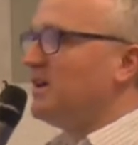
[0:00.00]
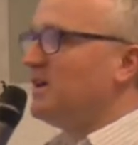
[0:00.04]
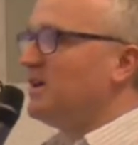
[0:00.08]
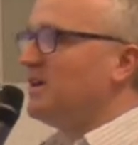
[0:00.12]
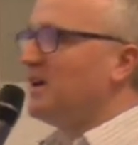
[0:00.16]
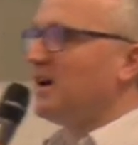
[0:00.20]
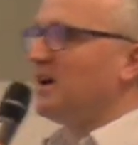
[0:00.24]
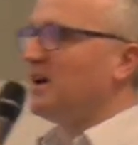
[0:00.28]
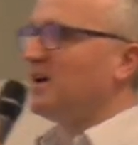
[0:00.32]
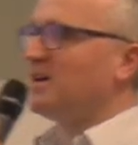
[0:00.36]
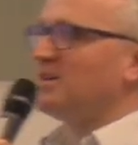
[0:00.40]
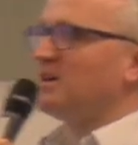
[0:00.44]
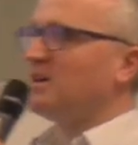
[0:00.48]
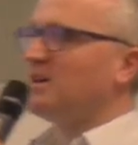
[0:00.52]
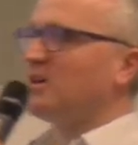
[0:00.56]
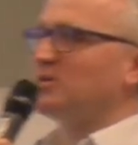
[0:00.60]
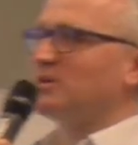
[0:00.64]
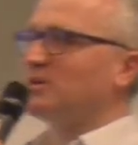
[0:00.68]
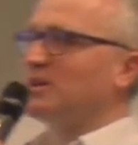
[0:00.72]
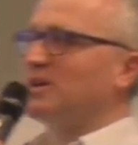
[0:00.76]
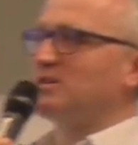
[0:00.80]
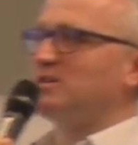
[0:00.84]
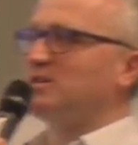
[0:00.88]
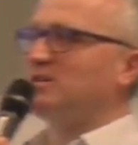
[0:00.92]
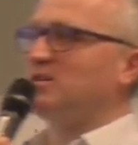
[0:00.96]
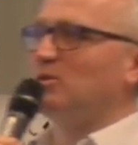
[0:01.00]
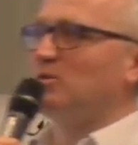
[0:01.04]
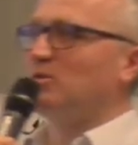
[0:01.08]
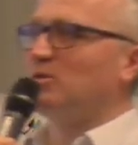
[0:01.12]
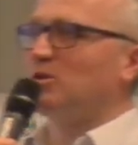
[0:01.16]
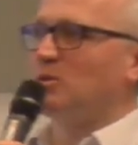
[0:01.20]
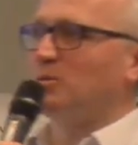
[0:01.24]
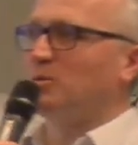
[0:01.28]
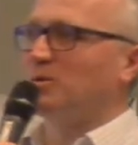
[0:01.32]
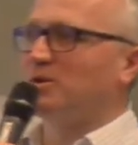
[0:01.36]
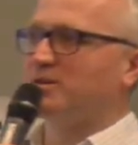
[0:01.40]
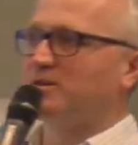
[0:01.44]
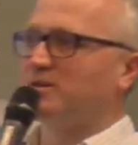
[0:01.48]
il y a des grandes questions.
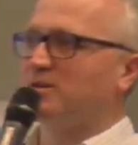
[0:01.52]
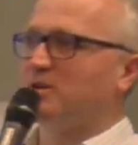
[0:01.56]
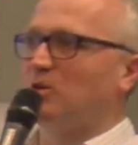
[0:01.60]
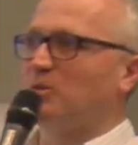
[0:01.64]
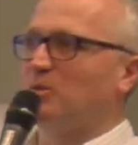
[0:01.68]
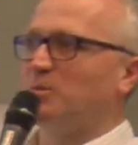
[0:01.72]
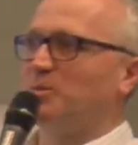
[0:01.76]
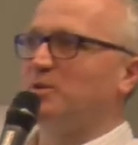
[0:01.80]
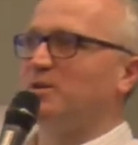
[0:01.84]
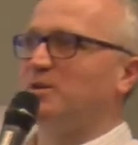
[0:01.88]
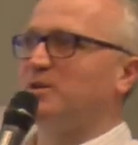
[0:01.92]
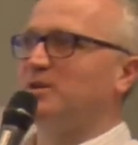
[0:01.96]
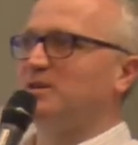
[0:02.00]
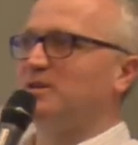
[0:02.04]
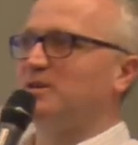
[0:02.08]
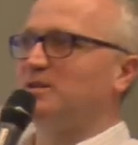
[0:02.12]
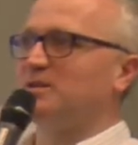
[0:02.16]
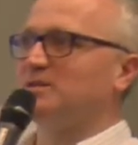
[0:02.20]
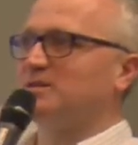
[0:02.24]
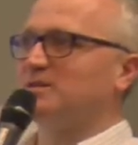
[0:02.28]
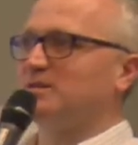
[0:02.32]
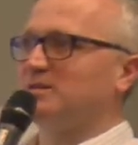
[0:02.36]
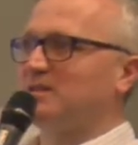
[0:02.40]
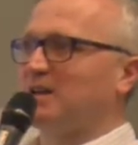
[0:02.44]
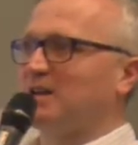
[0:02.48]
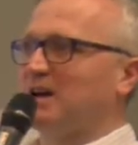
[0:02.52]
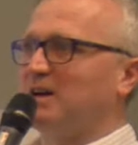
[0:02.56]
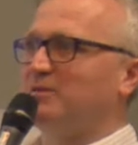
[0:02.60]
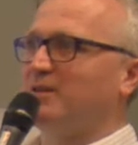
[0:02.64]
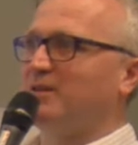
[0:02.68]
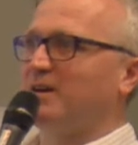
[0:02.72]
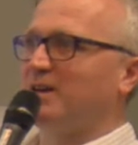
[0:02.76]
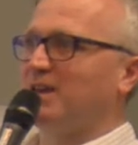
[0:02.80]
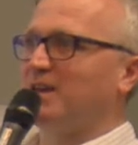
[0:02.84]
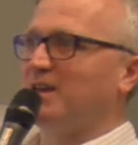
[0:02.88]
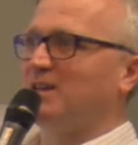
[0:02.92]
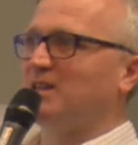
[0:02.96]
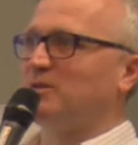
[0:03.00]
Comment est-ce qu'on peut
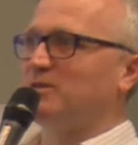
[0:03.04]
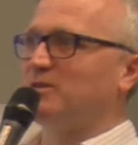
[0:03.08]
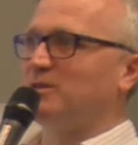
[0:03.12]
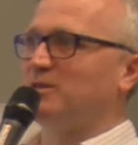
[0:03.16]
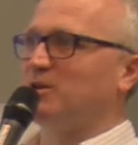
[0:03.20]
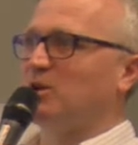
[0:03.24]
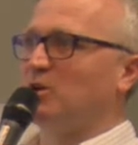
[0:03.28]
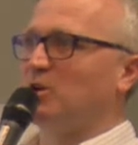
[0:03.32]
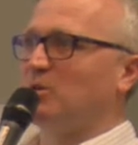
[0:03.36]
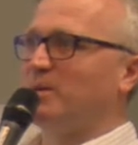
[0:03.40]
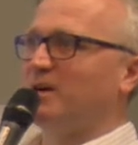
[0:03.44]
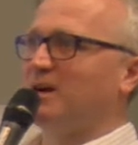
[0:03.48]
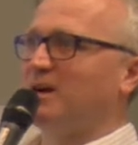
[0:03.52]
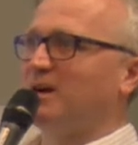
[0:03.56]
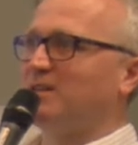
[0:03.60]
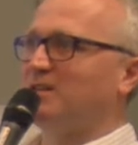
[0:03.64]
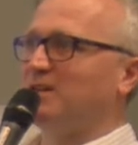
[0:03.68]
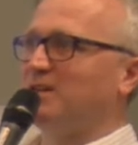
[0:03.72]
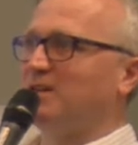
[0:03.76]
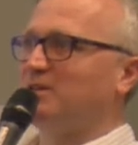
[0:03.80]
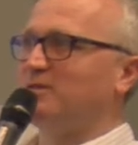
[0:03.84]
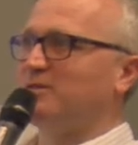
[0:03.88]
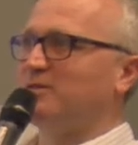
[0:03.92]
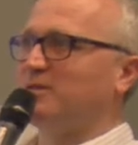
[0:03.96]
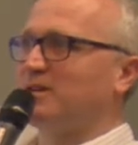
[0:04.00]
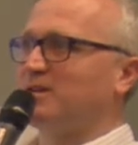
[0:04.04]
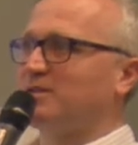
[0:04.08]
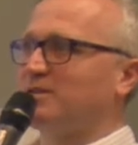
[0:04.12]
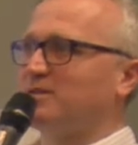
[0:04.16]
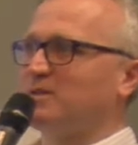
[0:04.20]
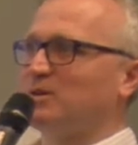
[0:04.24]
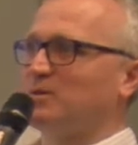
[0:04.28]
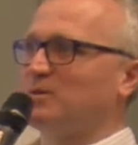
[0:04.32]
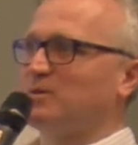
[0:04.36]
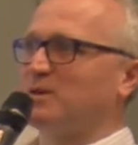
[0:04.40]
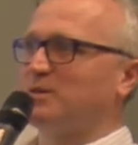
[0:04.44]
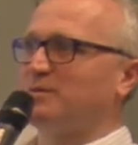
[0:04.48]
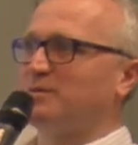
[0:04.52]
travailler dans une coopérative
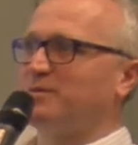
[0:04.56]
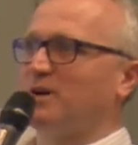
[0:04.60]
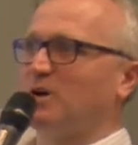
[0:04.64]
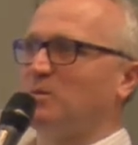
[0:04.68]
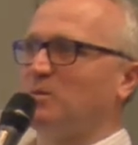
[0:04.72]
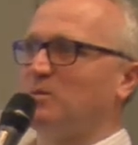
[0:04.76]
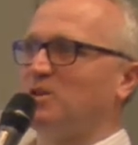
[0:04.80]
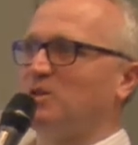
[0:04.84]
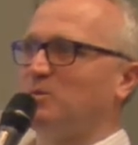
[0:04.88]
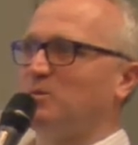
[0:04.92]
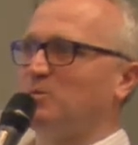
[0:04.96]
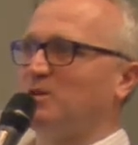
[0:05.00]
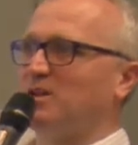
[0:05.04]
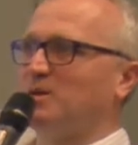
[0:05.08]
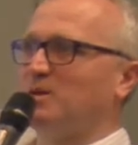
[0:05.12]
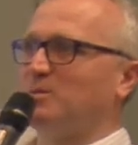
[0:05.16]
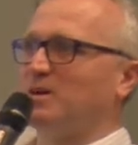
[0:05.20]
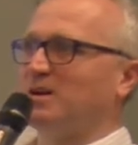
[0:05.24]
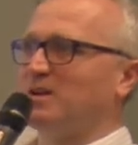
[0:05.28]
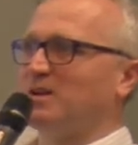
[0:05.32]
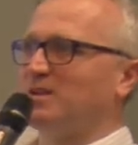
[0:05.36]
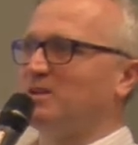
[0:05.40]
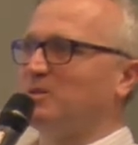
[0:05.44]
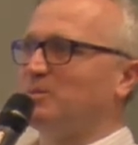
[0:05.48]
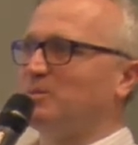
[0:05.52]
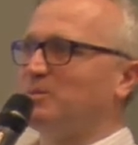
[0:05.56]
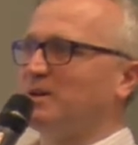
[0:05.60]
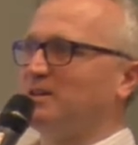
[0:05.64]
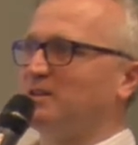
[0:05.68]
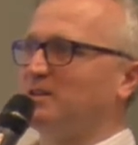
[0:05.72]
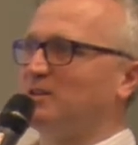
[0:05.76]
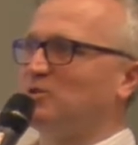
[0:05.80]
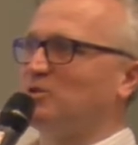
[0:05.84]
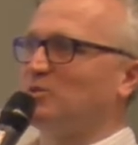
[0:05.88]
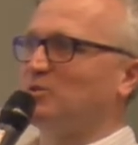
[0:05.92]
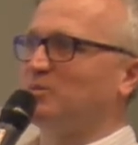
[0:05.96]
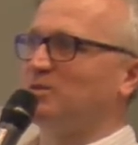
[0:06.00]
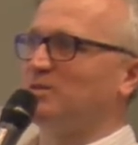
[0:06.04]
sans se faire manipuler, par exemple, par
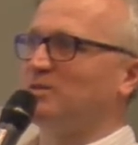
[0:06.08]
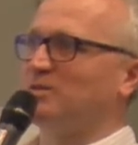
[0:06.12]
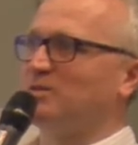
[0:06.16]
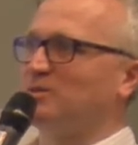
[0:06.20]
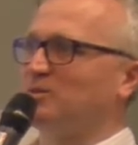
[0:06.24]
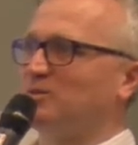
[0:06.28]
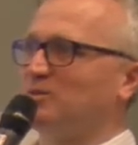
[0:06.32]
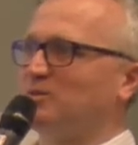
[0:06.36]
des gens puissants